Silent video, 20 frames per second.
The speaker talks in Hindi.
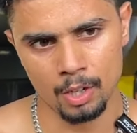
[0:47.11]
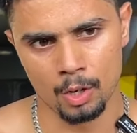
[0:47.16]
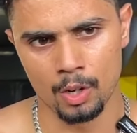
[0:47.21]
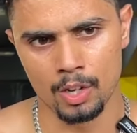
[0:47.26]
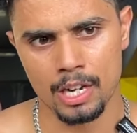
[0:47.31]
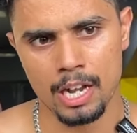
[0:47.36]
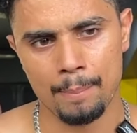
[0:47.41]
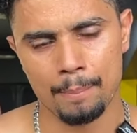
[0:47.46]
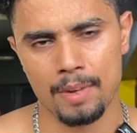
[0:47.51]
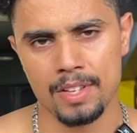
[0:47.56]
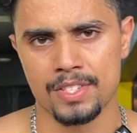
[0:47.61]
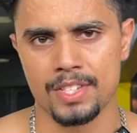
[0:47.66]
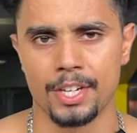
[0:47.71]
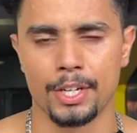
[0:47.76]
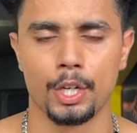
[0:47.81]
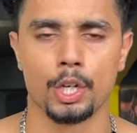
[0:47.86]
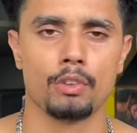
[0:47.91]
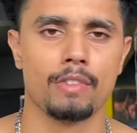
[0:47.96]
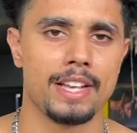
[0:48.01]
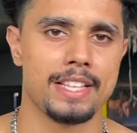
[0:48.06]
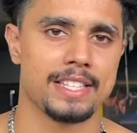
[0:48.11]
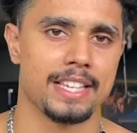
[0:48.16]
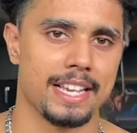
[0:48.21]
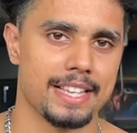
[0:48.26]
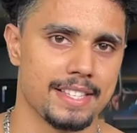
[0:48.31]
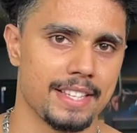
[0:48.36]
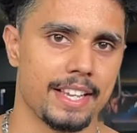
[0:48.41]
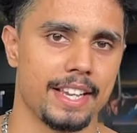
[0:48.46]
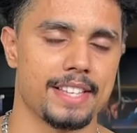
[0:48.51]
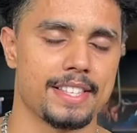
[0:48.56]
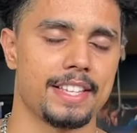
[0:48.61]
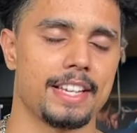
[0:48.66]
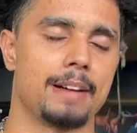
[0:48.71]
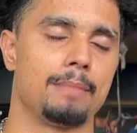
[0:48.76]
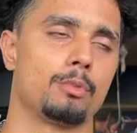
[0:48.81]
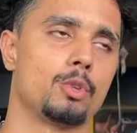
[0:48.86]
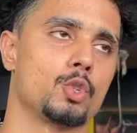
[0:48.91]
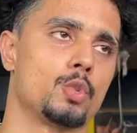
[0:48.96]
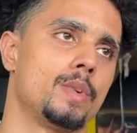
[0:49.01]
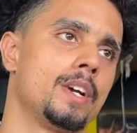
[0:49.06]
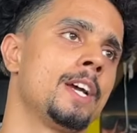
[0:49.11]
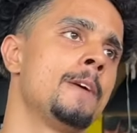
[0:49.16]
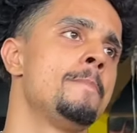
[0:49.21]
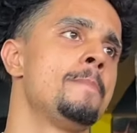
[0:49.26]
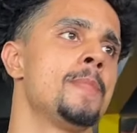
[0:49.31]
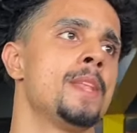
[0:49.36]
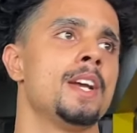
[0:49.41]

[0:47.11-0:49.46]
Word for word: और आपका शेड्यूल वाइज कैसे कैसे आपको जो है